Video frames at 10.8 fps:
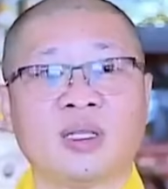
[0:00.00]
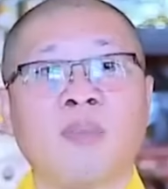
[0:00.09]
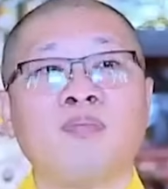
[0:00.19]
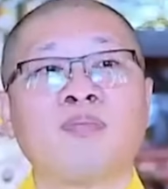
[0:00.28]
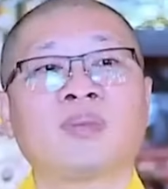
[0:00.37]

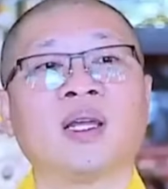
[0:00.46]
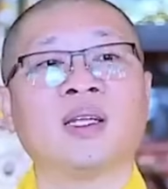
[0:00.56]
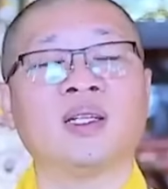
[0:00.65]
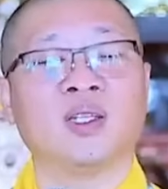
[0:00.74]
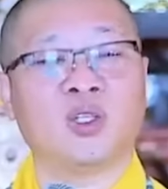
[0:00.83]
tâm
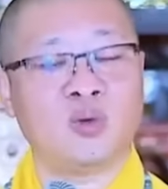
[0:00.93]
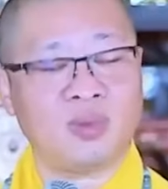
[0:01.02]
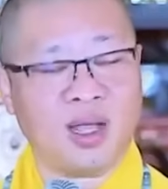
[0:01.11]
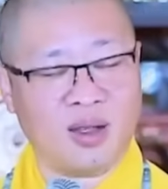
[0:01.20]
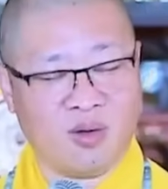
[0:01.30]
tình chúng
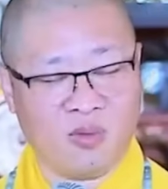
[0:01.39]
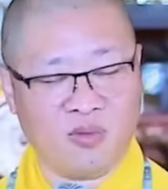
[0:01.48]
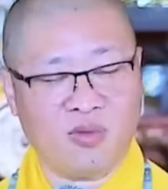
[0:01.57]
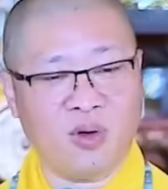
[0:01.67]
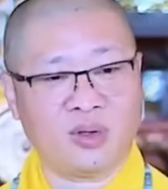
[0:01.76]
ta cũng
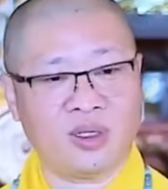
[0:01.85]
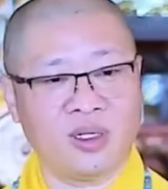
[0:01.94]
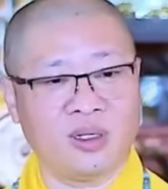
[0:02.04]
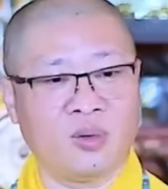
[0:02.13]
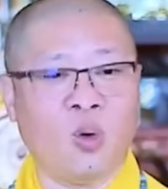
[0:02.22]
vô
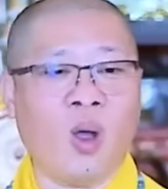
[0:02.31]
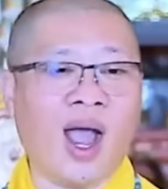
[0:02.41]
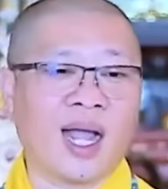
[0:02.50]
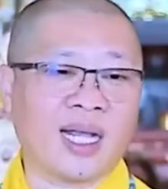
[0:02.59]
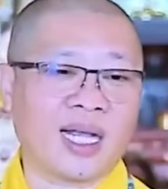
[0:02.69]
thường,
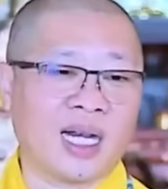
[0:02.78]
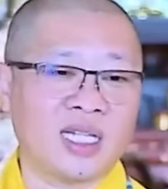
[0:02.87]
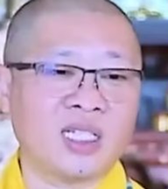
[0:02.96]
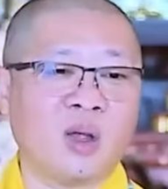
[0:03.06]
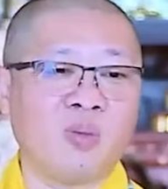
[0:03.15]
hoàn
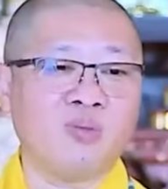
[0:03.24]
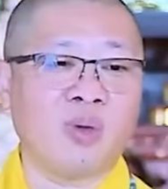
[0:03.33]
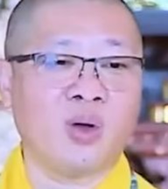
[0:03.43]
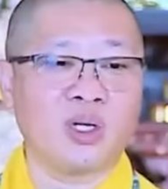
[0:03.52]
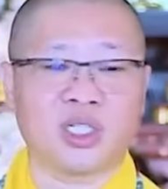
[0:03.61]
cảnh
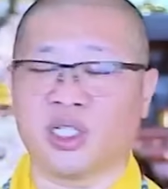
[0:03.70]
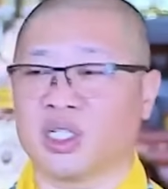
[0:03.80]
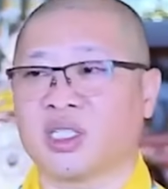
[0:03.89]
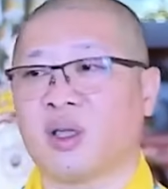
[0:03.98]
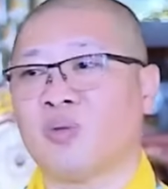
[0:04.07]
sống, môi
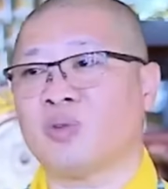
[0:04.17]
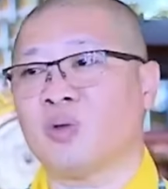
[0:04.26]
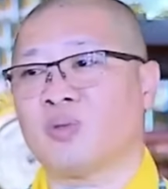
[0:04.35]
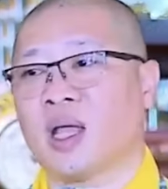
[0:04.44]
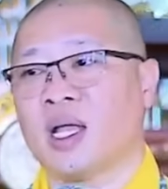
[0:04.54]
trường sống
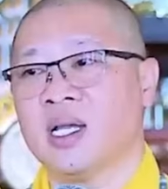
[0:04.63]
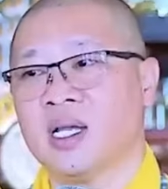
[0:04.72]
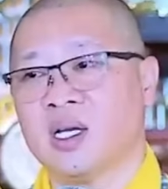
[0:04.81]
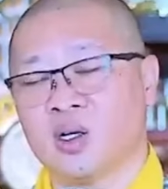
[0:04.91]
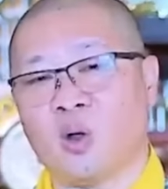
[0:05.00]
chúng ta
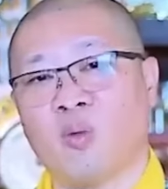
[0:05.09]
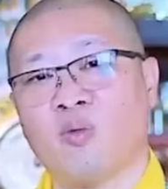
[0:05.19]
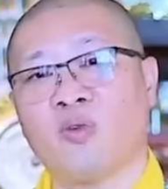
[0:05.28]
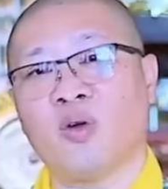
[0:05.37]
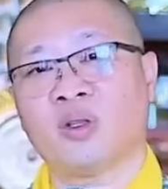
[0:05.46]

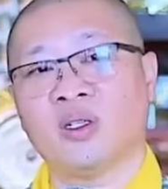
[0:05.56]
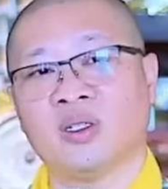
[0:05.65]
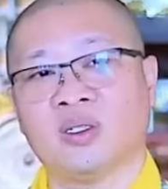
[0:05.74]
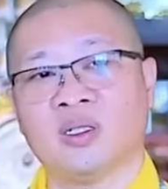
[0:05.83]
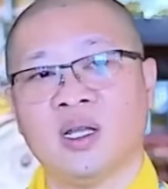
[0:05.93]
cũng vô
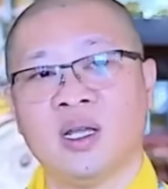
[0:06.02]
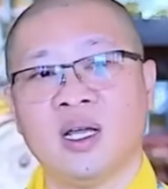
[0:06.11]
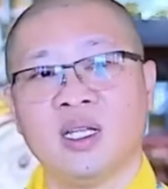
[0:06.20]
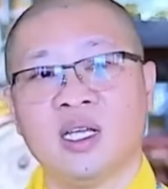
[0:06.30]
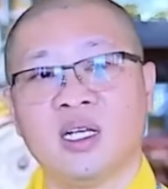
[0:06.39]
thường.
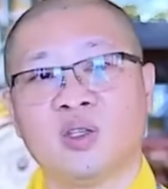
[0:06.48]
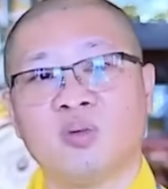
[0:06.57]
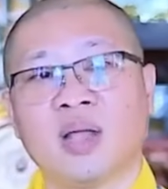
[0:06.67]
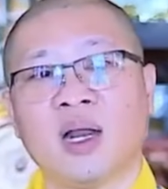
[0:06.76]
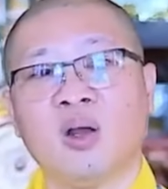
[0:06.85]
Nhưng
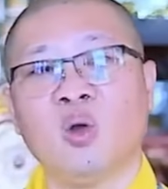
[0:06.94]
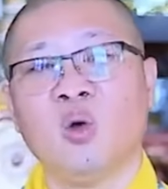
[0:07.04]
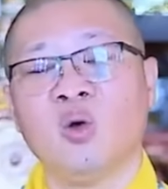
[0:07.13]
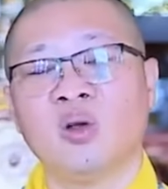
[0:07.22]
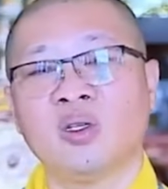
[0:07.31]
chúng ta
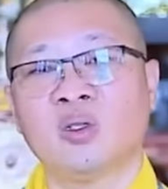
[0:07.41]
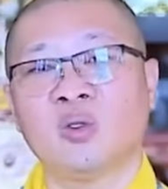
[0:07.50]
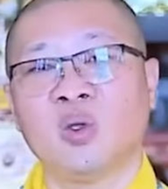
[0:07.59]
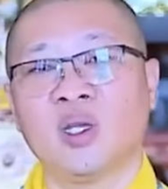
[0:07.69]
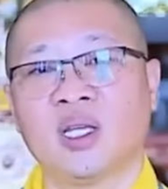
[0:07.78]
luôn
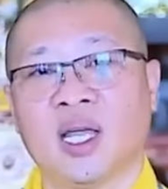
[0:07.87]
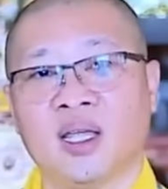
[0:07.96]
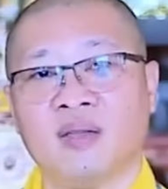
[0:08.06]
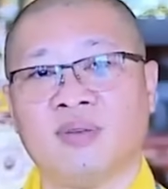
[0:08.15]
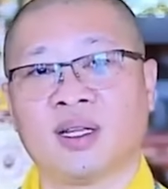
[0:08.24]
suy
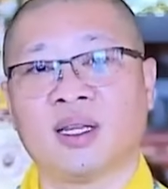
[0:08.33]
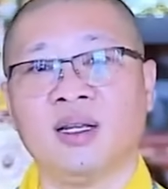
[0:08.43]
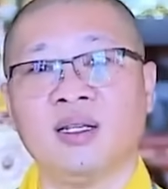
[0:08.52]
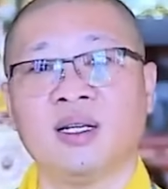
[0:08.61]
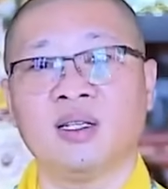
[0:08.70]
nghĩ và
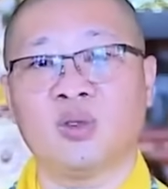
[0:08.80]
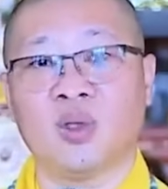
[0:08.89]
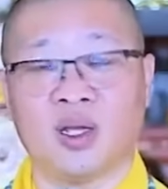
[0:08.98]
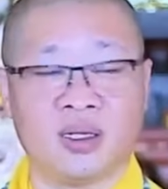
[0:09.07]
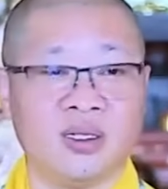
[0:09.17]
tính những
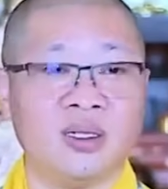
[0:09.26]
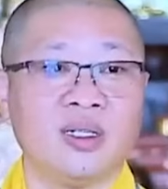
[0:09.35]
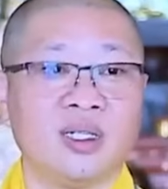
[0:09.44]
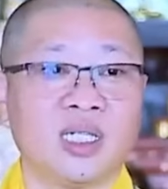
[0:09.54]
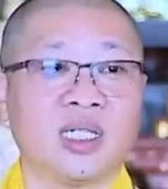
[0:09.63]
chuyện
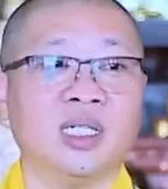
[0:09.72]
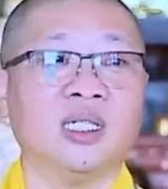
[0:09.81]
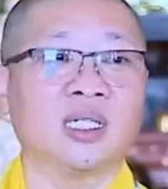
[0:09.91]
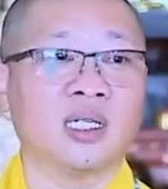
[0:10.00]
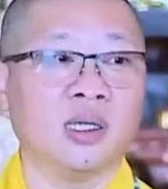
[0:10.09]

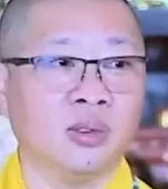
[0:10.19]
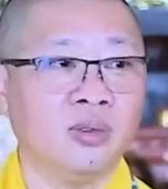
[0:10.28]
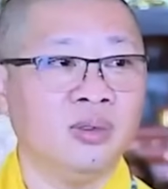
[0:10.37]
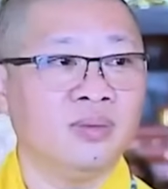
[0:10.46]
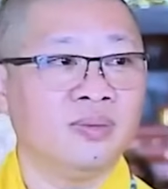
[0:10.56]
trường cửu,